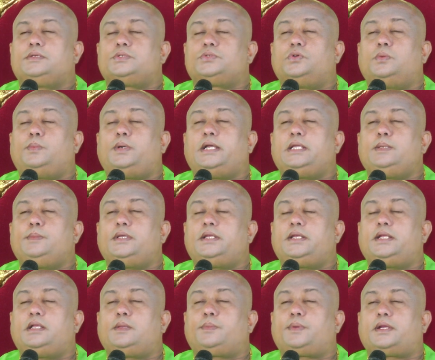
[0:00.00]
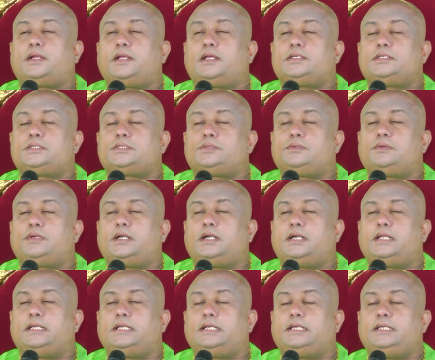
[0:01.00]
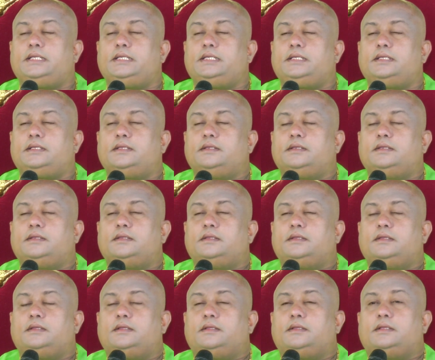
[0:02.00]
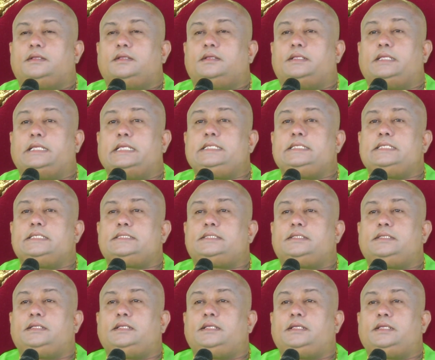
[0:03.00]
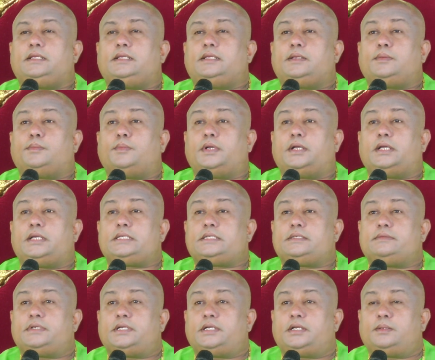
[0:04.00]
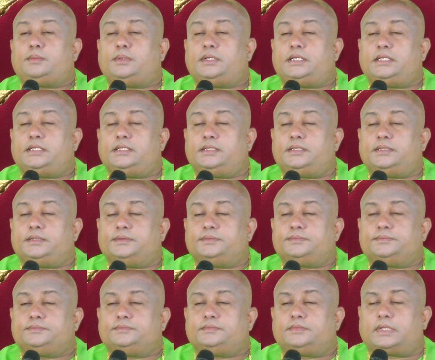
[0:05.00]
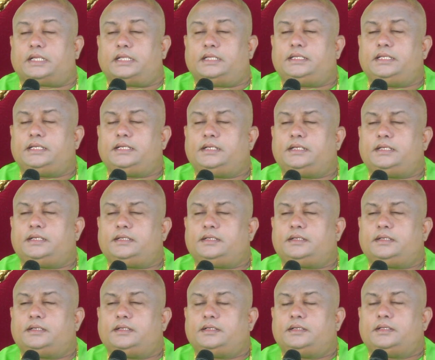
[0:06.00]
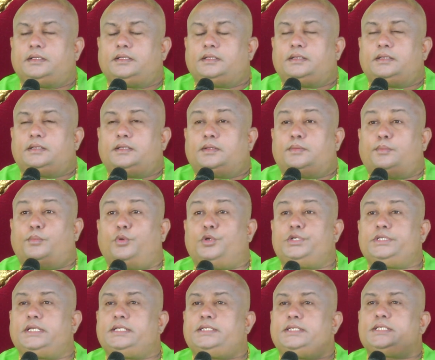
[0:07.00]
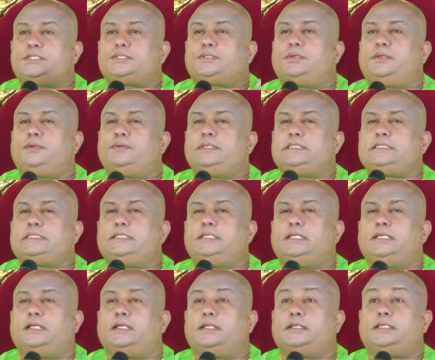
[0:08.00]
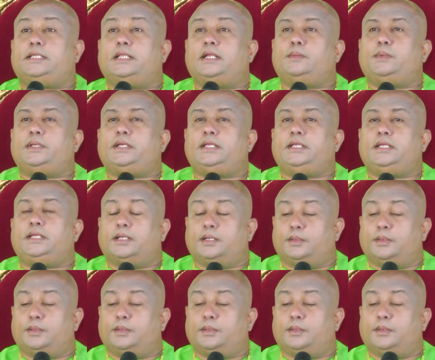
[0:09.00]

శోభాయమానంగా ప్రకాశిస్తున్నాడే అని ఏం చేసింది మహర్షి వెంటబడింది అంతేనా భోజనం చేసుకొని వచ్చి తినమని